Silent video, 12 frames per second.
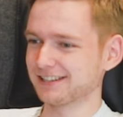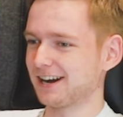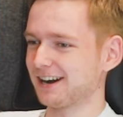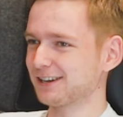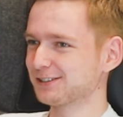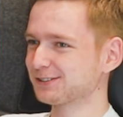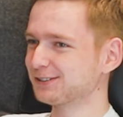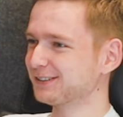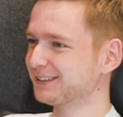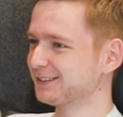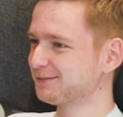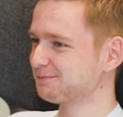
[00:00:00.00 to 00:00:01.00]
ja,
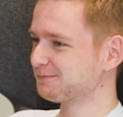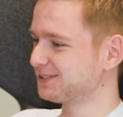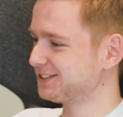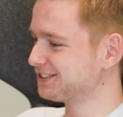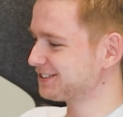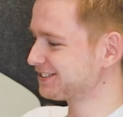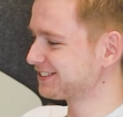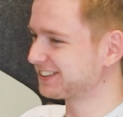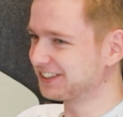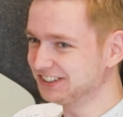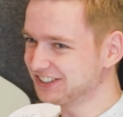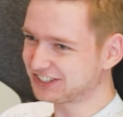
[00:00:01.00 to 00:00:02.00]
also ähm, dieses
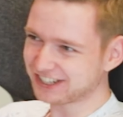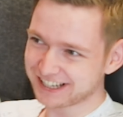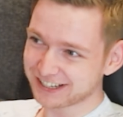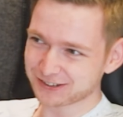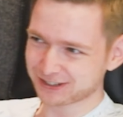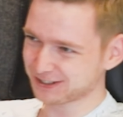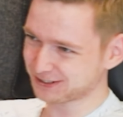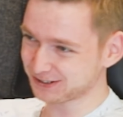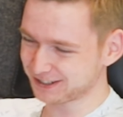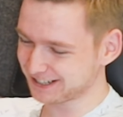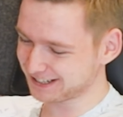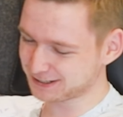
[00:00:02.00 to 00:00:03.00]
Klischee oder
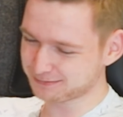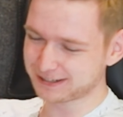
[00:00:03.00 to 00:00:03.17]
so nenne ich es